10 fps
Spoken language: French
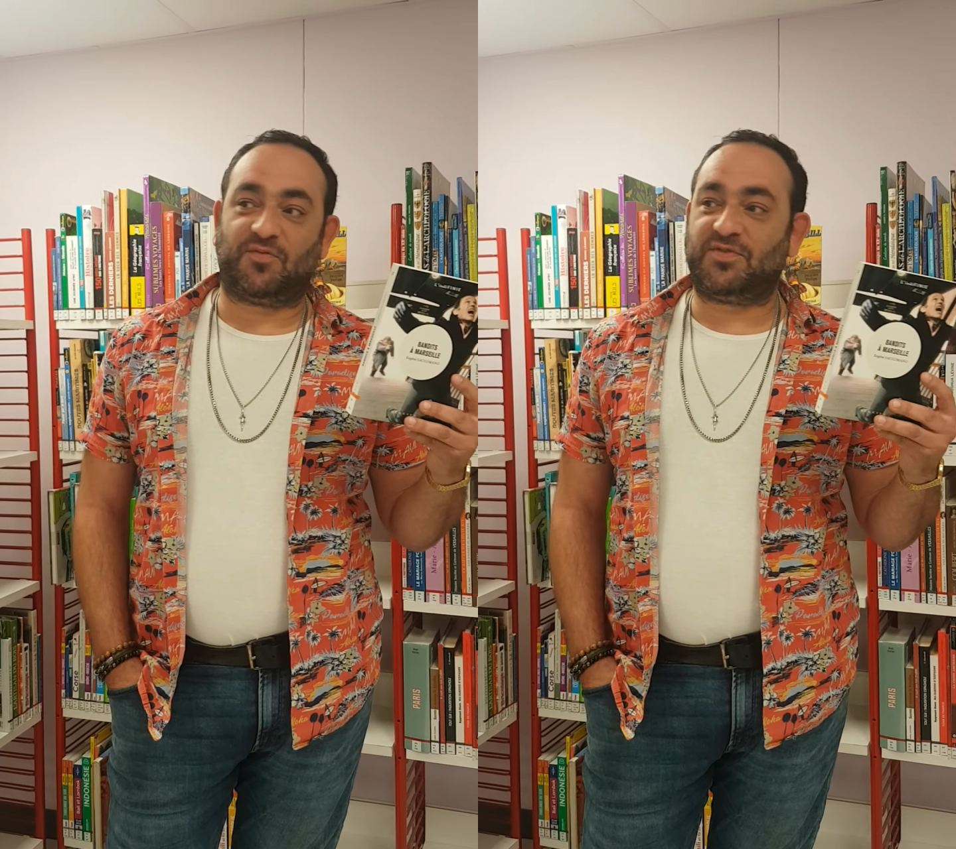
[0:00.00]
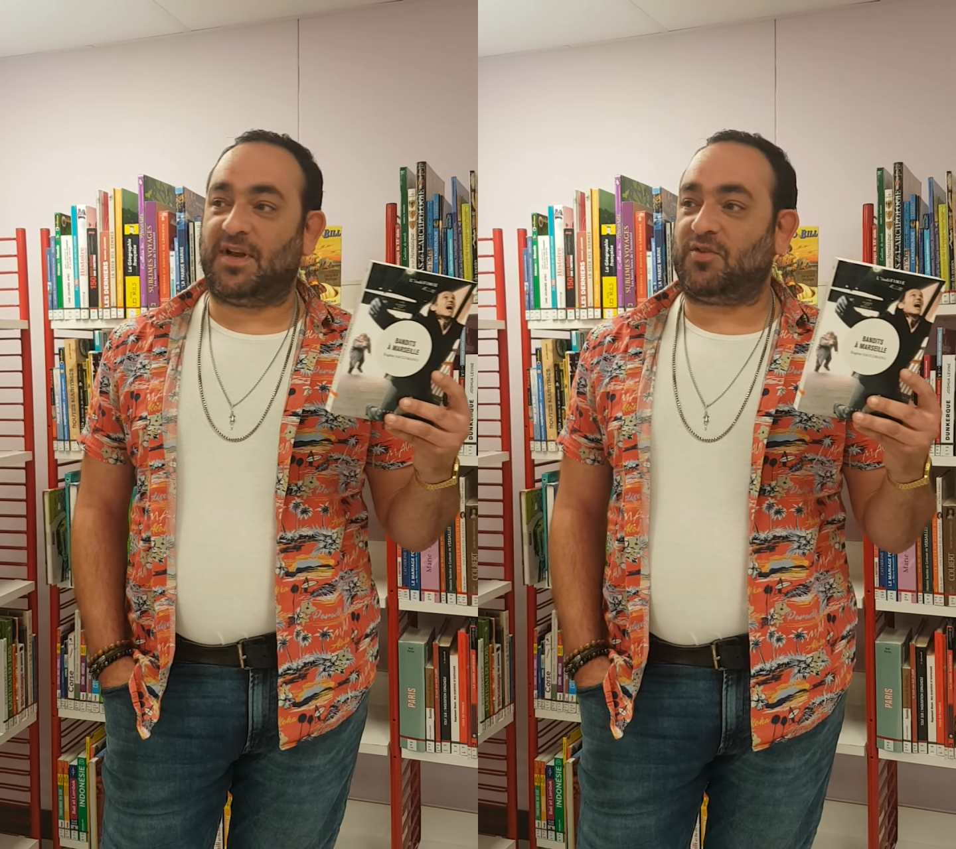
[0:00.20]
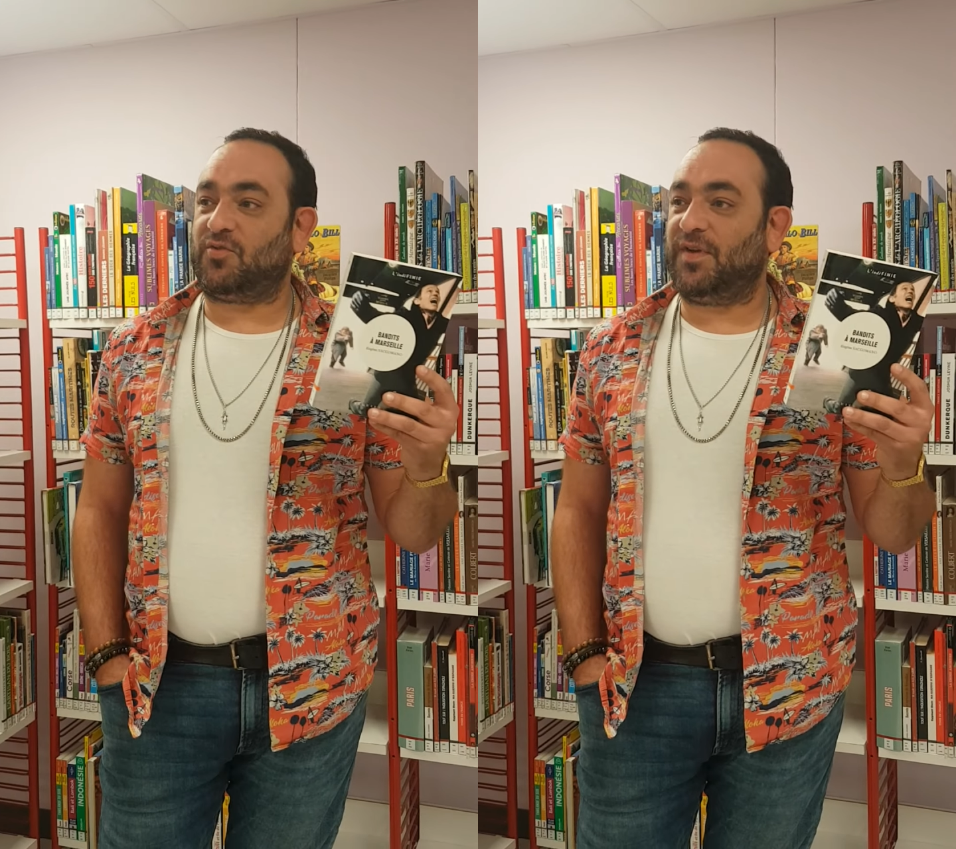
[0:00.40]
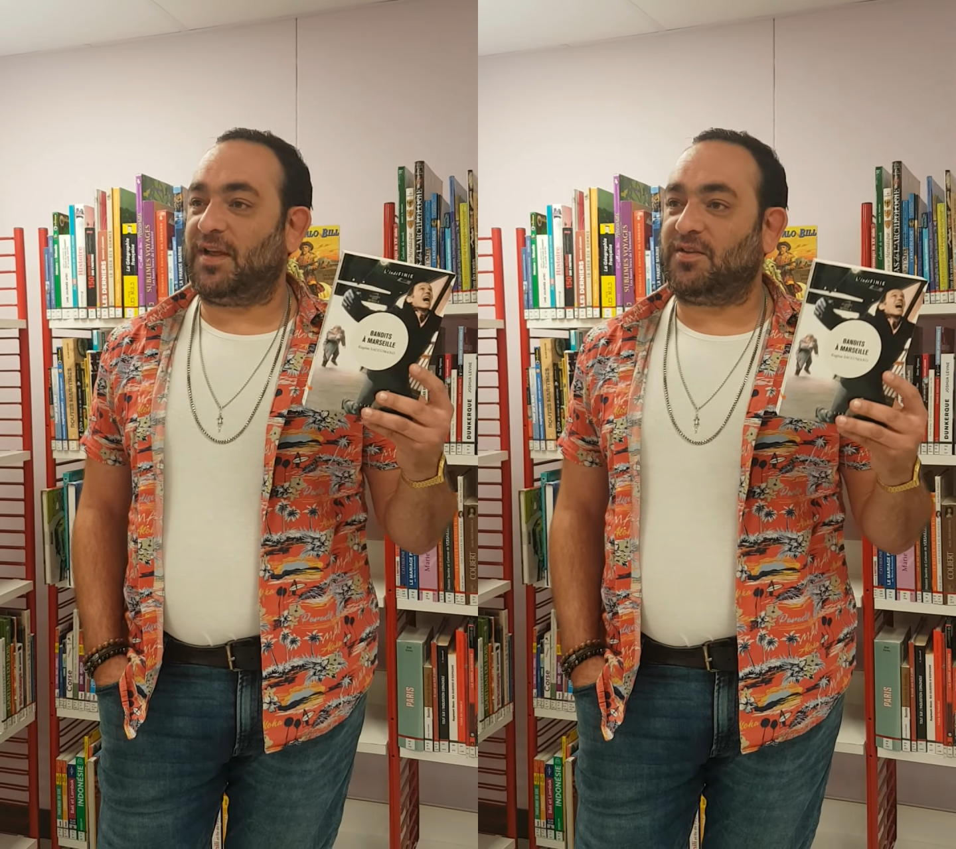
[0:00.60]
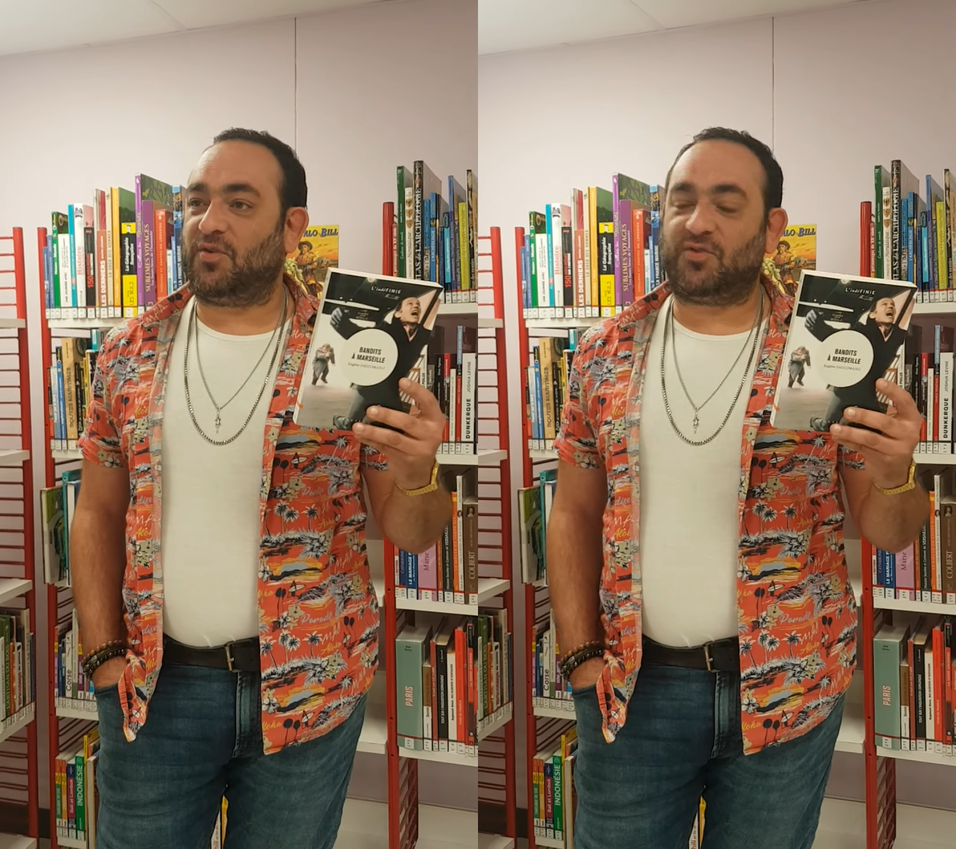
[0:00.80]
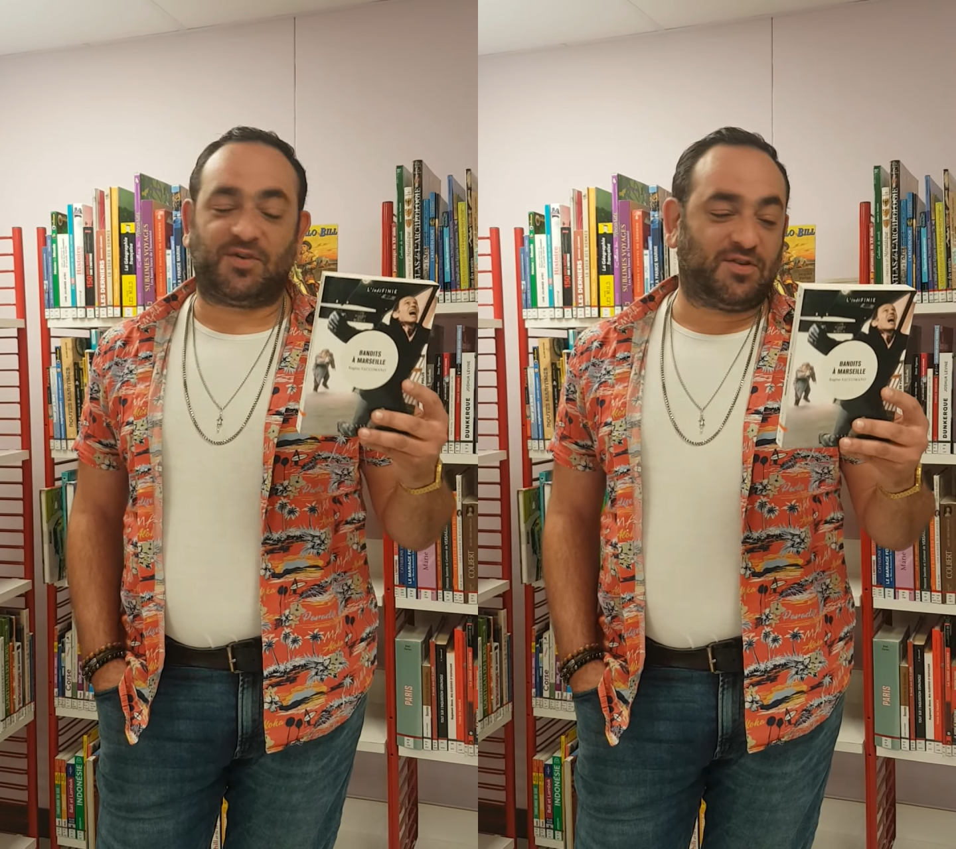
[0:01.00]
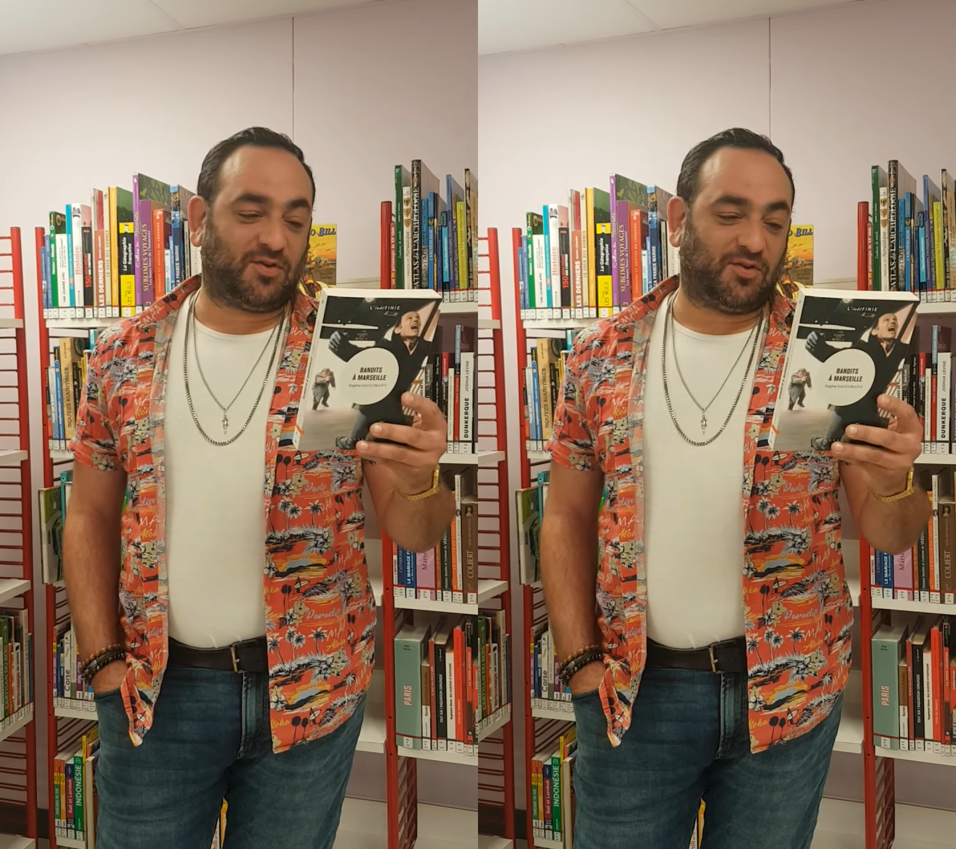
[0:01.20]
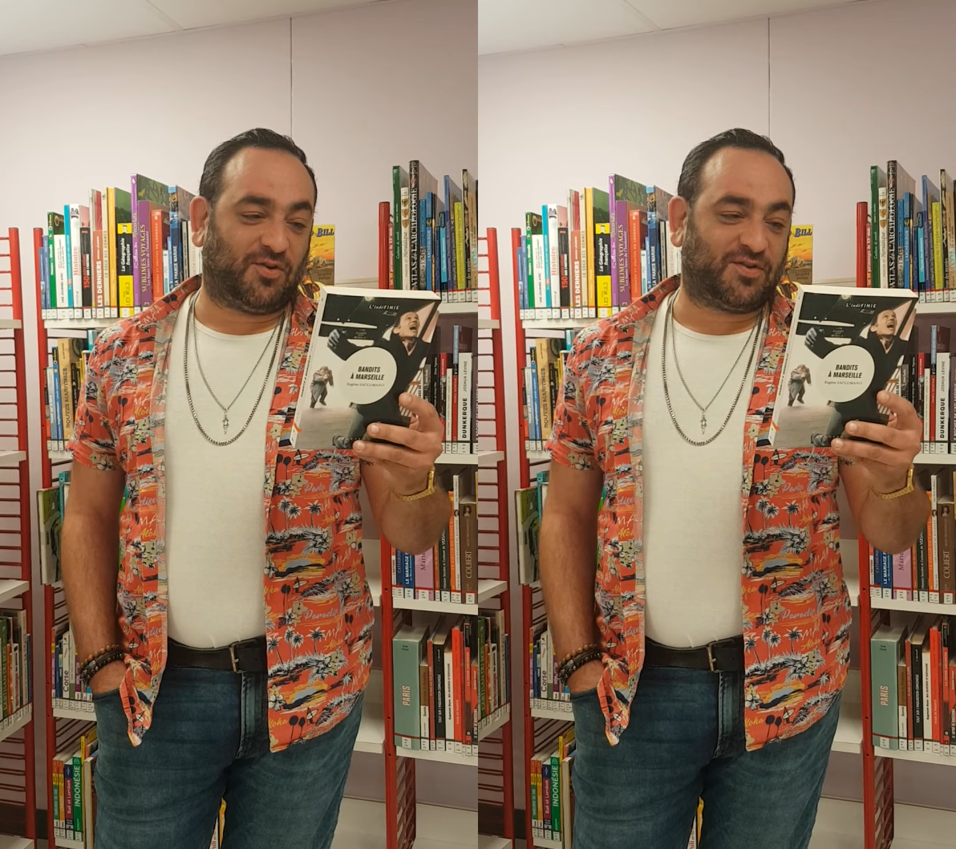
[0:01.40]
vous allez retrouver là-dedans autant
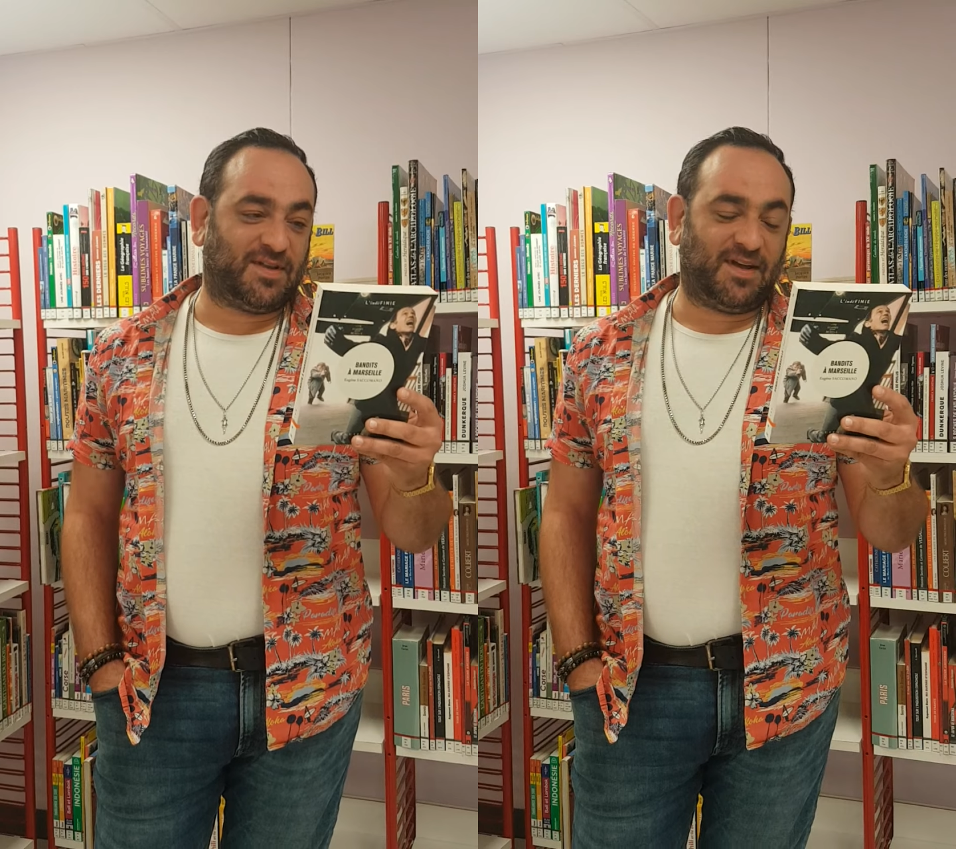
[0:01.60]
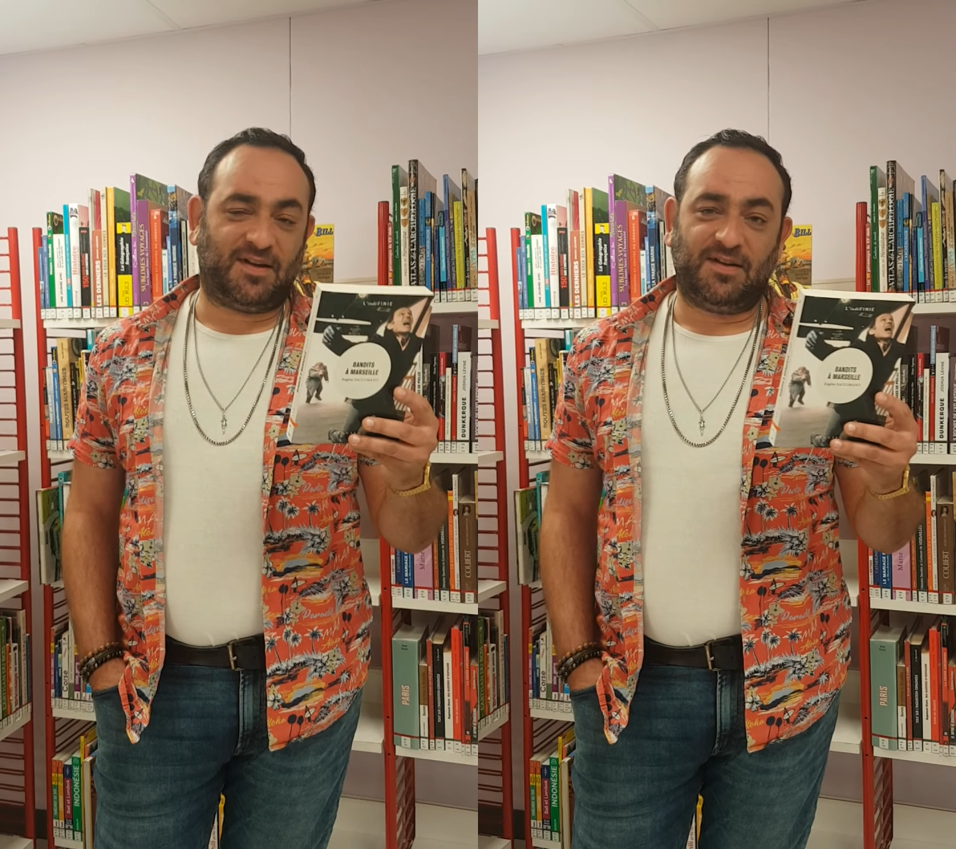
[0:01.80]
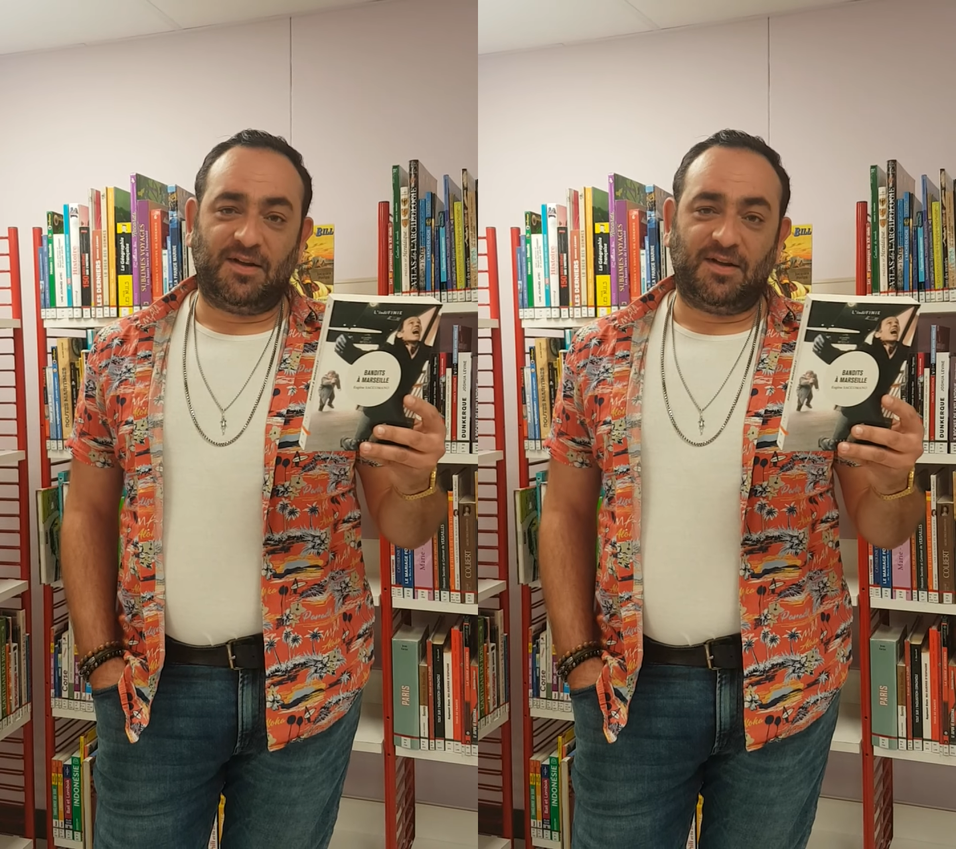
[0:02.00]
d'histoires de gangsters